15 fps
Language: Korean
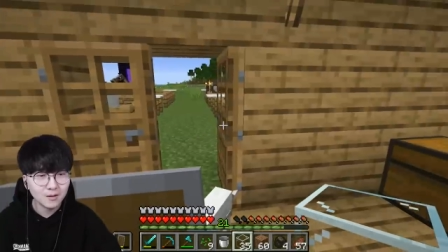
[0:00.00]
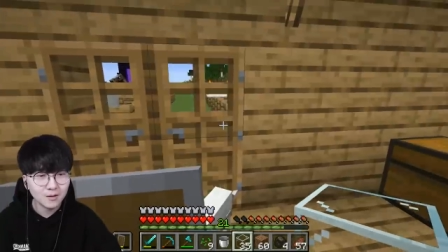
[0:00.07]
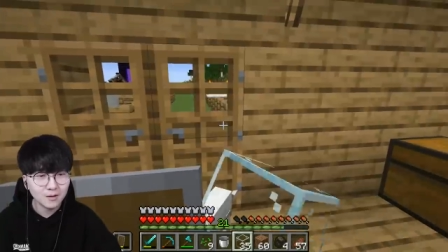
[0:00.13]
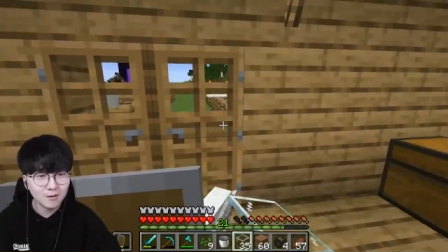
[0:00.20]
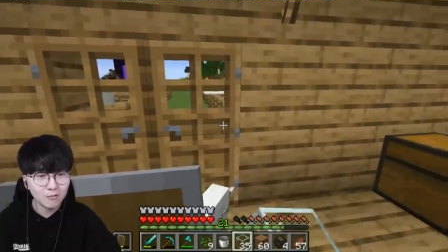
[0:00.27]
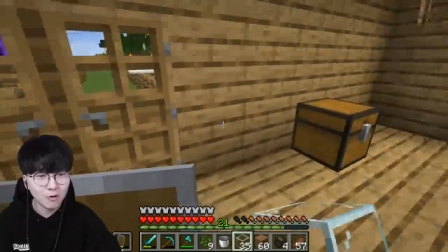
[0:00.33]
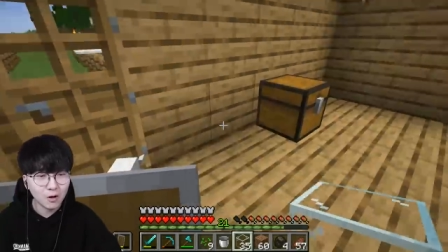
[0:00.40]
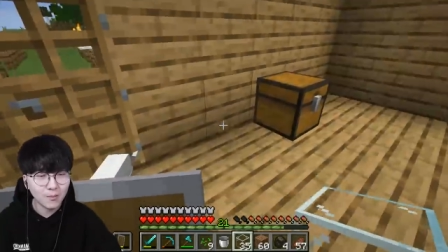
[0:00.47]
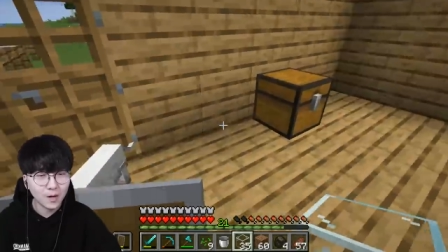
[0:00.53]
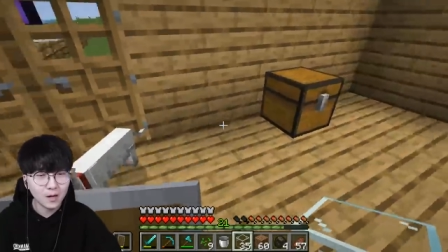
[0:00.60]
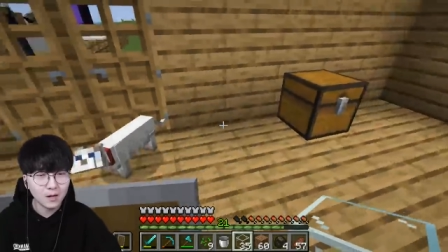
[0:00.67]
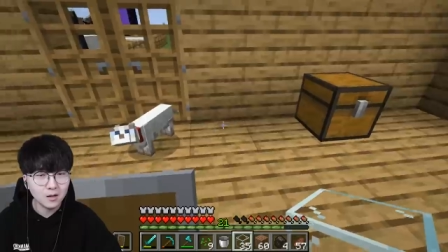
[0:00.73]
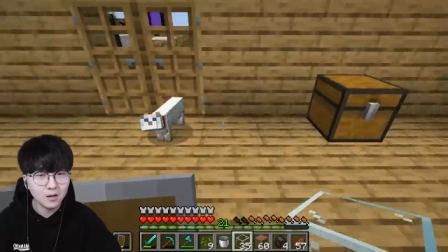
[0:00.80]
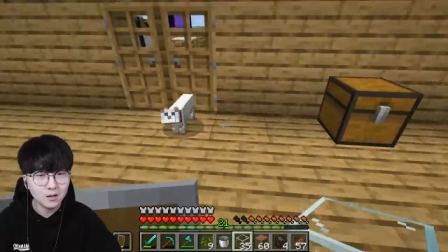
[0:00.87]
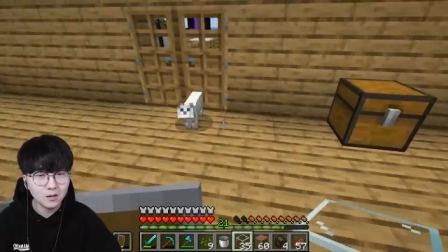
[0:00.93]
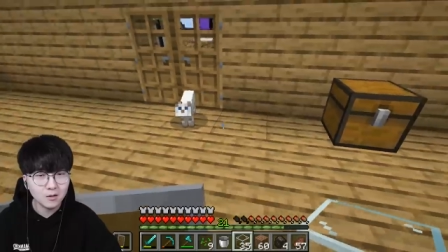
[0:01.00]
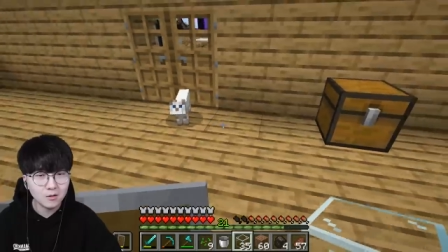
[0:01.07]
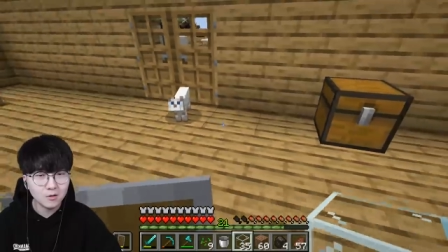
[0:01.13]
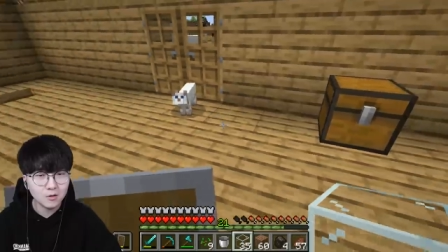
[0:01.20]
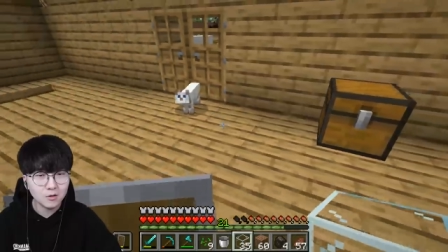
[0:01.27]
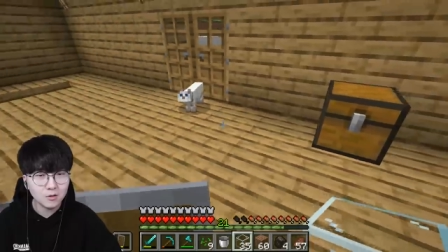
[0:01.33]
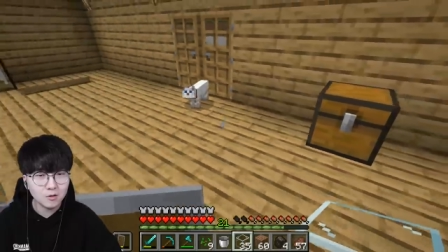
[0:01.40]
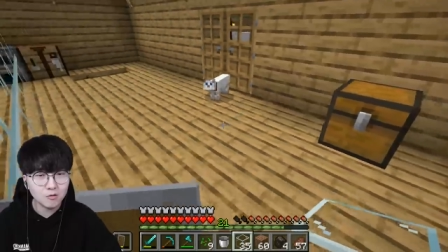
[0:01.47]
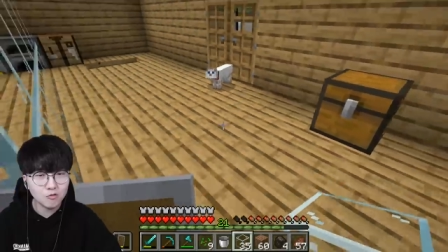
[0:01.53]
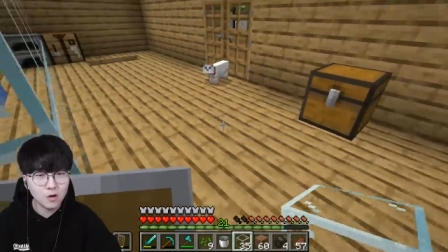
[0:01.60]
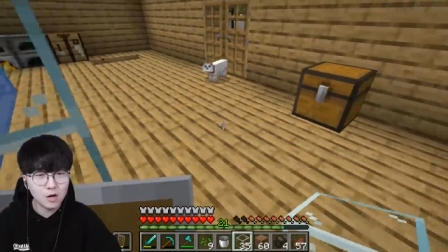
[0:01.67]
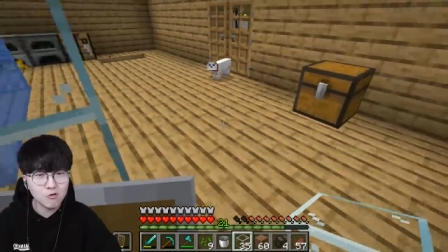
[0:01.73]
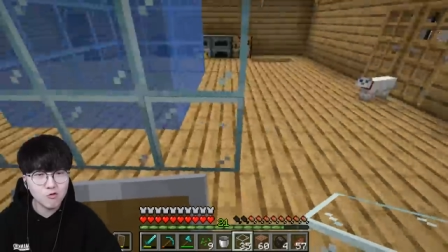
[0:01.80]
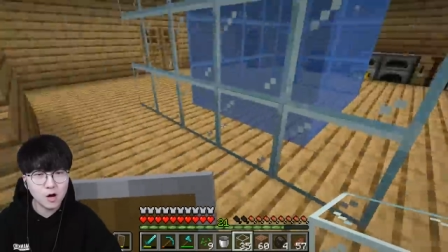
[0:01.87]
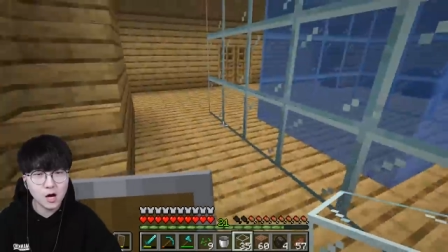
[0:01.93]
일로 와봐 일로와
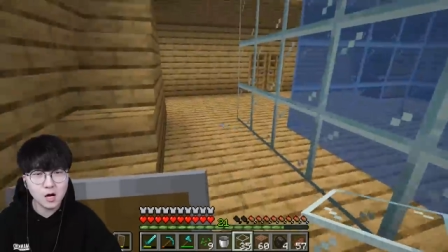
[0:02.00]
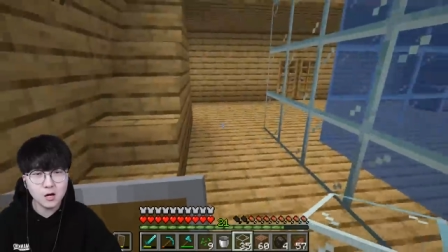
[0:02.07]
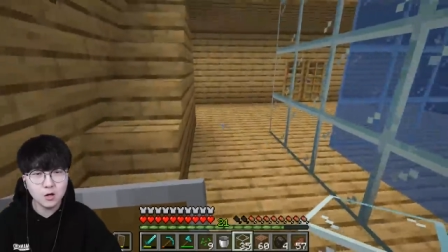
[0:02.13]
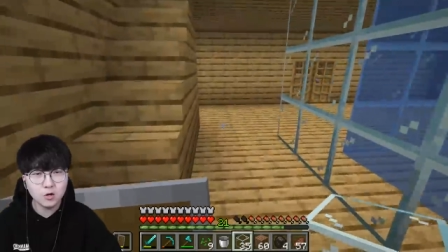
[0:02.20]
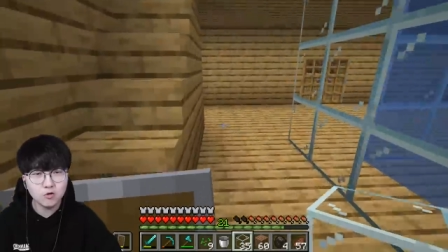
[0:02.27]
일로와